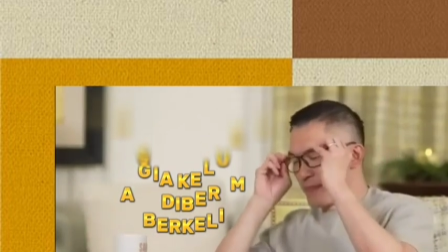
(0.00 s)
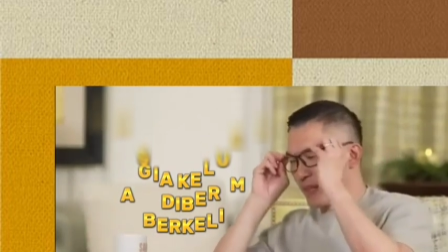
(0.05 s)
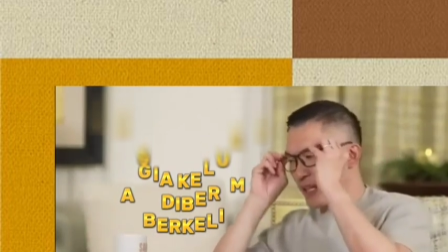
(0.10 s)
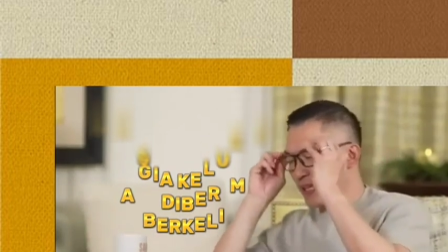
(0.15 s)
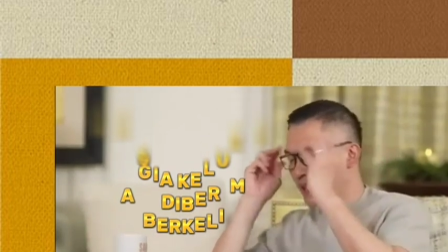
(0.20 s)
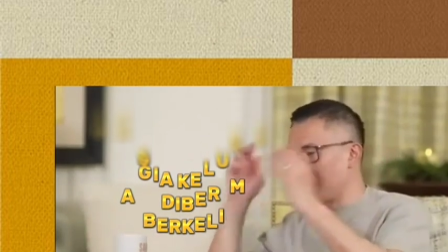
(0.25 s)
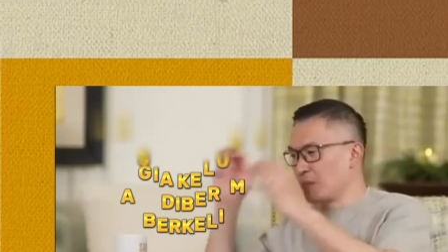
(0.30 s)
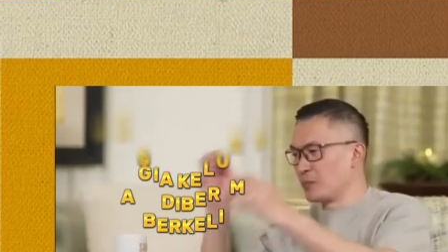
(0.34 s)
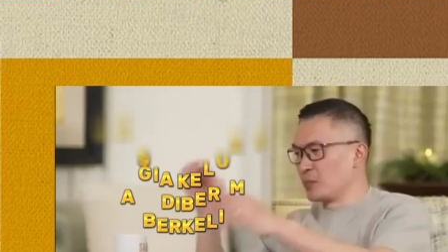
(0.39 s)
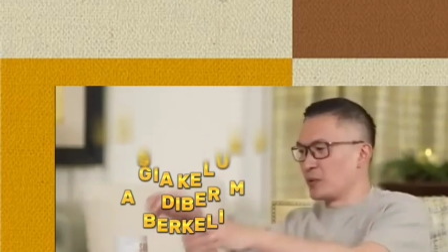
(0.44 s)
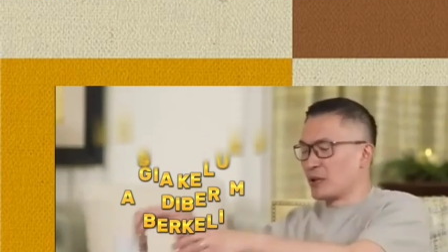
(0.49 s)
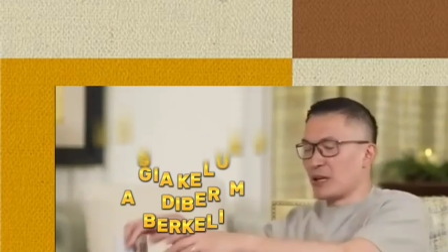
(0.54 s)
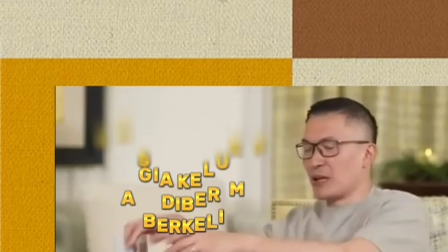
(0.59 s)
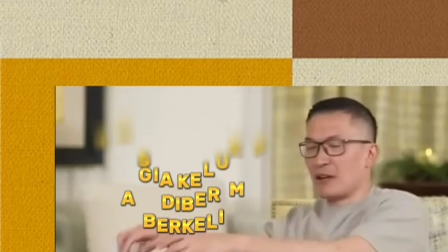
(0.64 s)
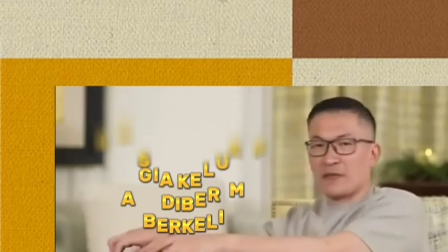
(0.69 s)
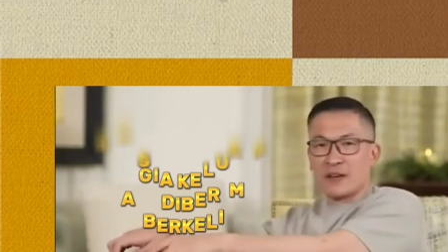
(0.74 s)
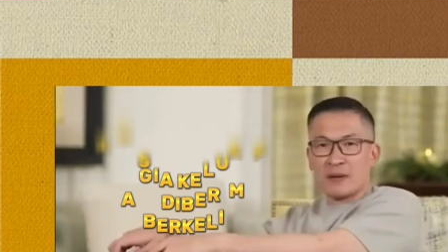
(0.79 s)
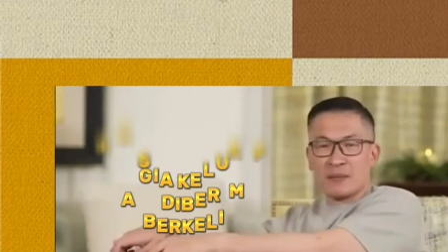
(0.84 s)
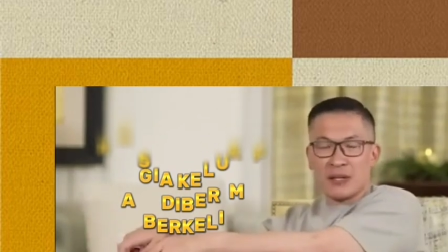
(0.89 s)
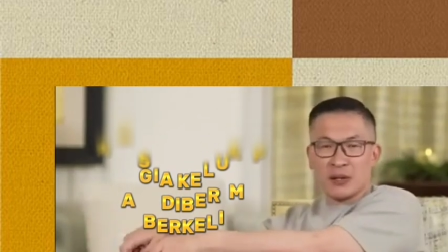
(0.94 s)
Kita
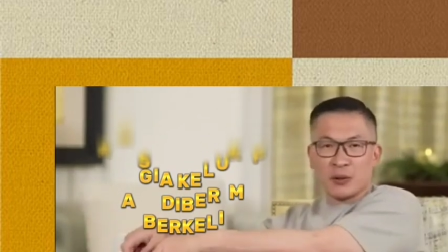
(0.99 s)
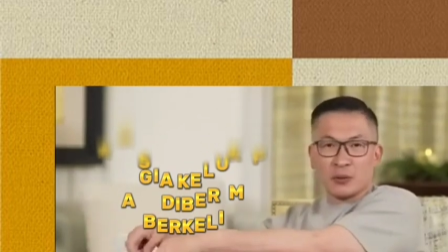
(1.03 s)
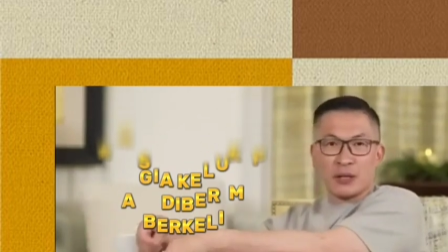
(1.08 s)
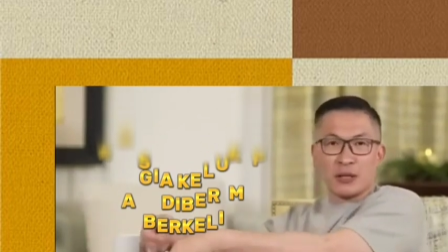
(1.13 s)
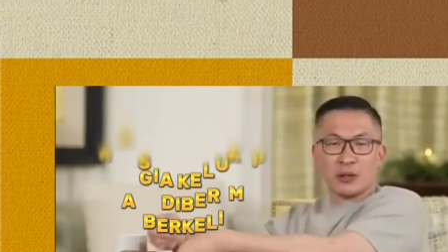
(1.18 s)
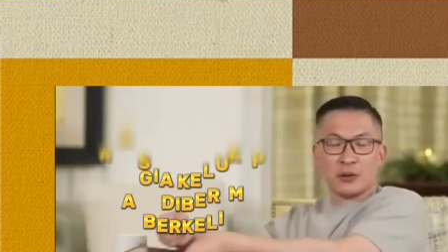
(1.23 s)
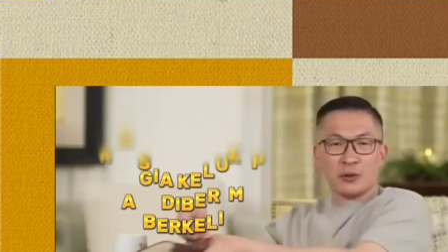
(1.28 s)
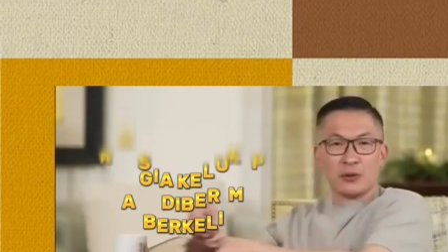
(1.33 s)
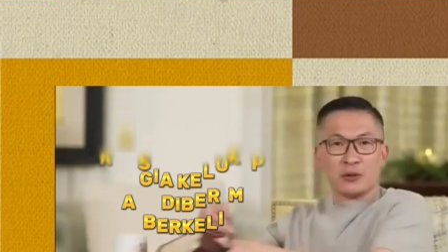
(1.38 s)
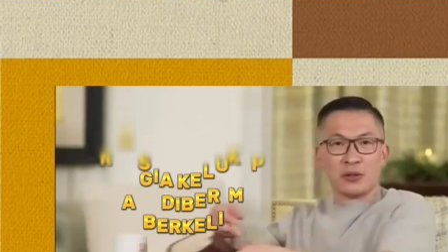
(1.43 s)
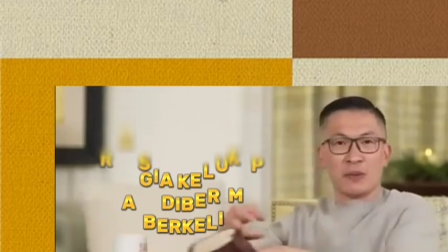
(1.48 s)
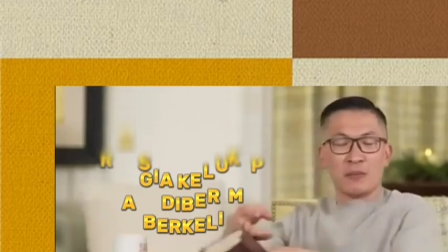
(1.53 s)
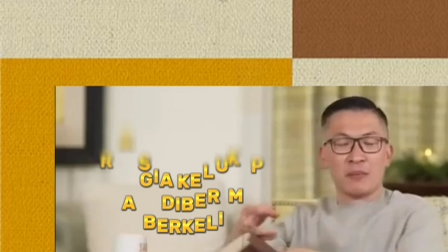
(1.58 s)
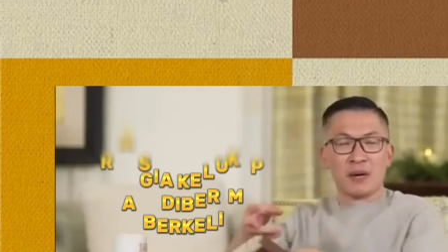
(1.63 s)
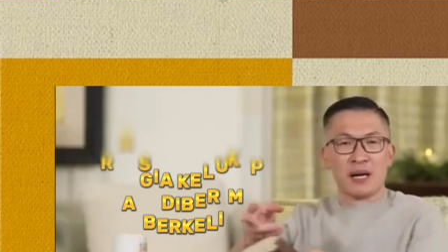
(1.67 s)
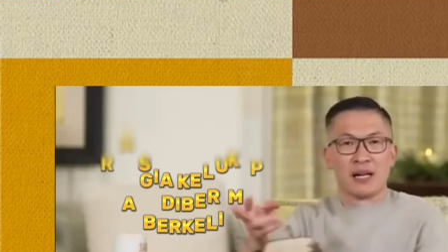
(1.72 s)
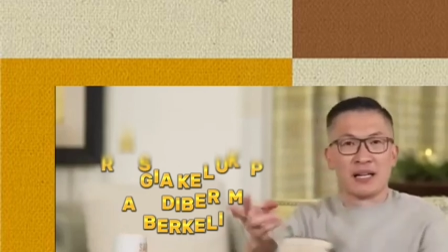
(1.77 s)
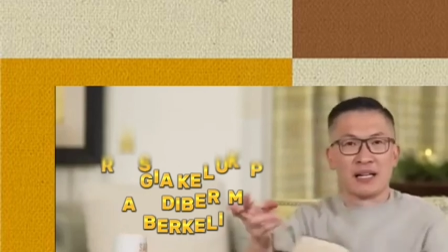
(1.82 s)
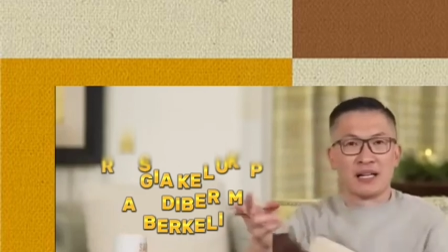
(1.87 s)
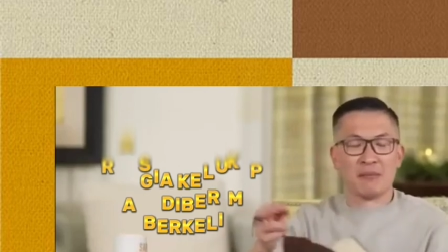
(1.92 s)
buka firman Tuhan dulu
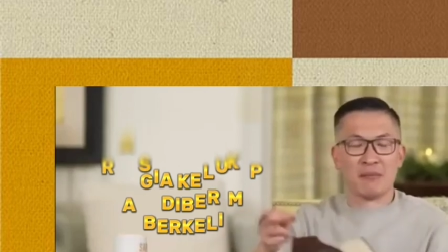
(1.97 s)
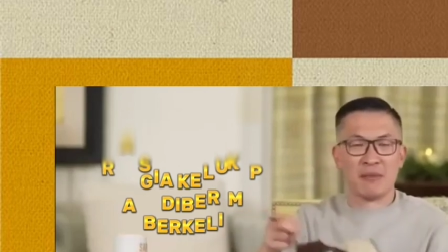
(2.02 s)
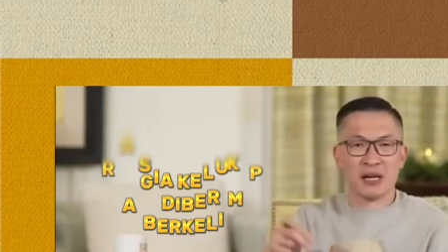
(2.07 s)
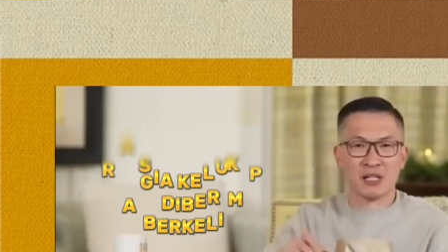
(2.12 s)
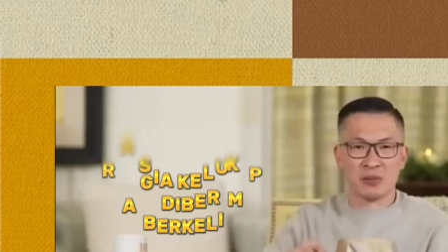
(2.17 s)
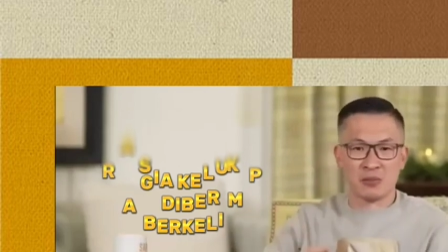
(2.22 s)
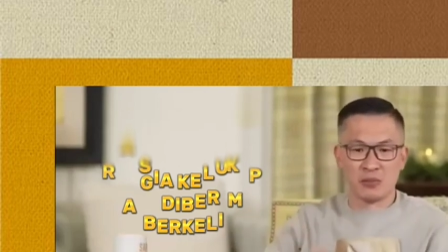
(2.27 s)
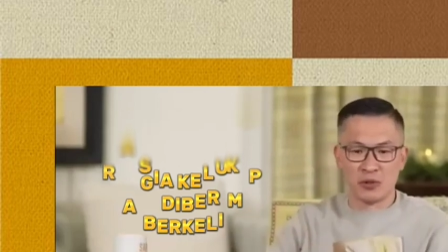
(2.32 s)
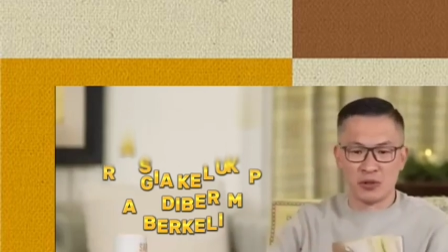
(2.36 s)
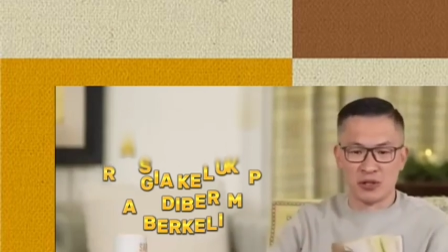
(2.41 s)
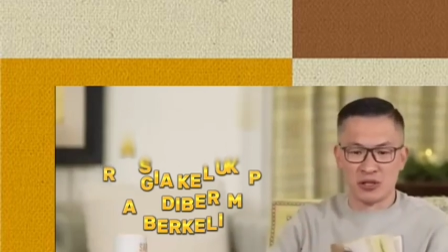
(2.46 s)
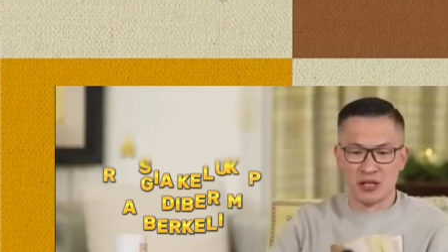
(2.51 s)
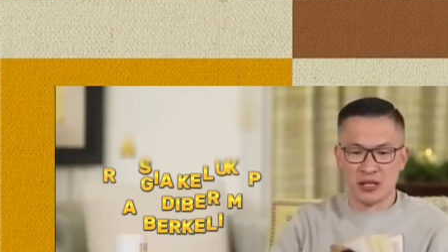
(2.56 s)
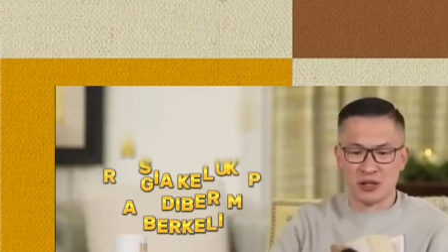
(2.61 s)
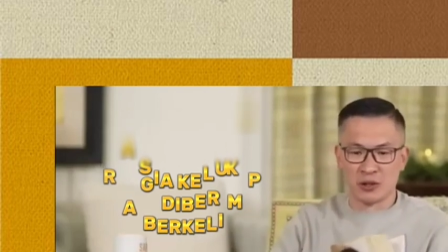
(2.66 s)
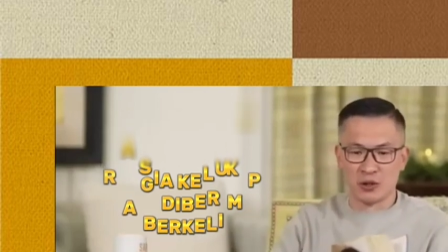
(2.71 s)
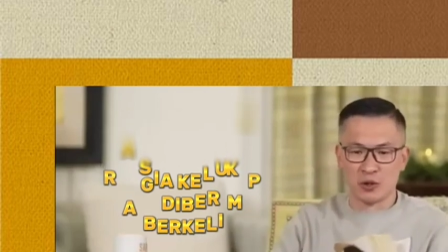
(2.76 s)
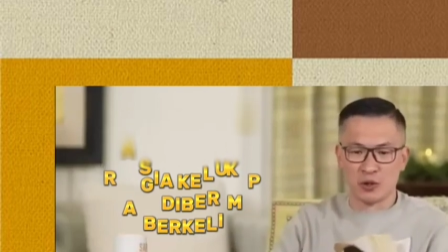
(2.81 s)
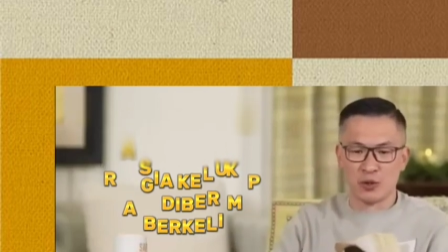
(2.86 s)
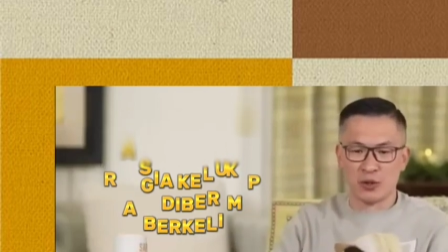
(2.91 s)
kembali ke Mazmur
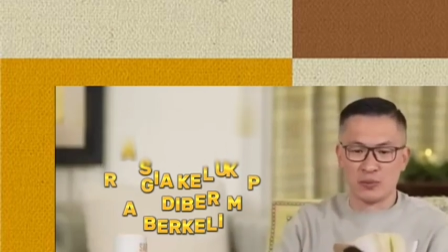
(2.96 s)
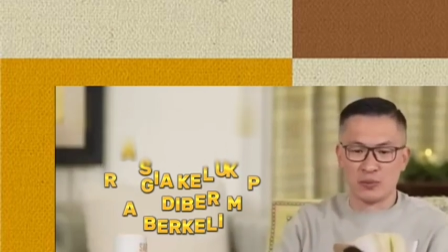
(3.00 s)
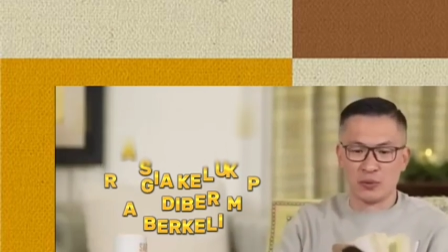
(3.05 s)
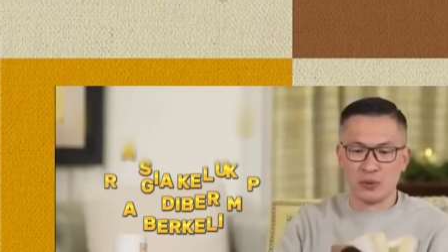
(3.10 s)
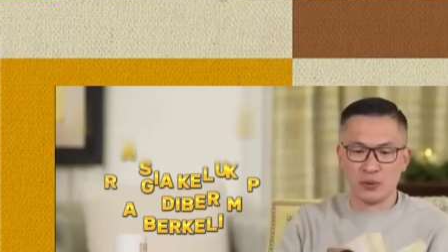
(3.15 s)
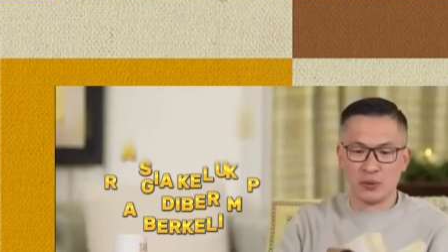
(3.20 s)
127.